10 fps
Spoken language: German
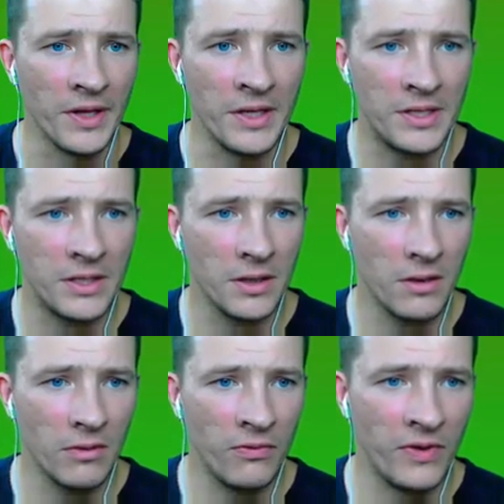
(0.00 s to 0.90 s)
Ich
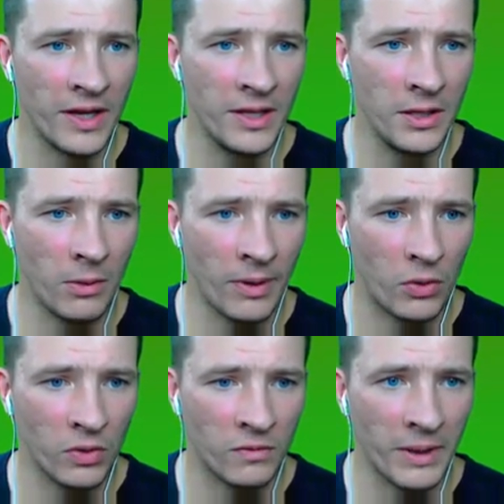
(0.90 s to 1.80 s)
werde hier nochmal
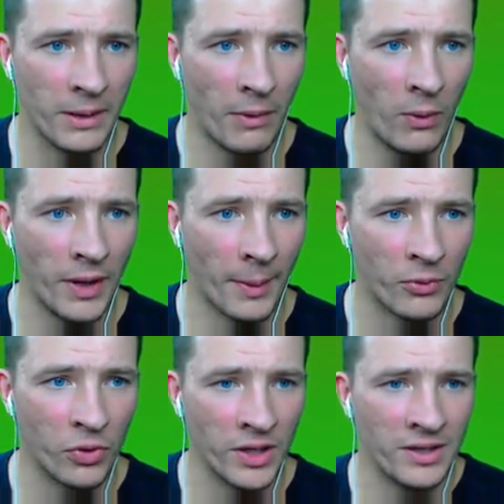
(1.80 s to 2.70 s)
kurz meine Mauern
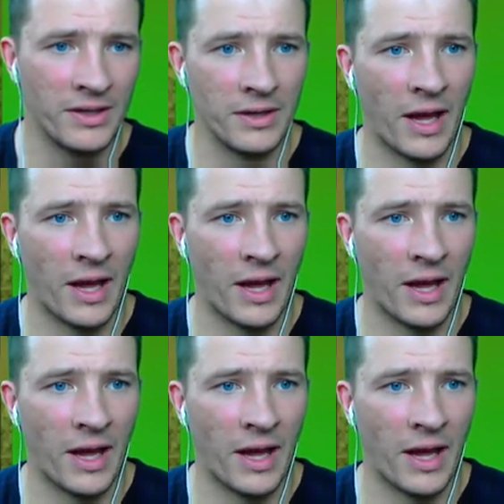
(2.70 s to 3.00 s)
upgraden.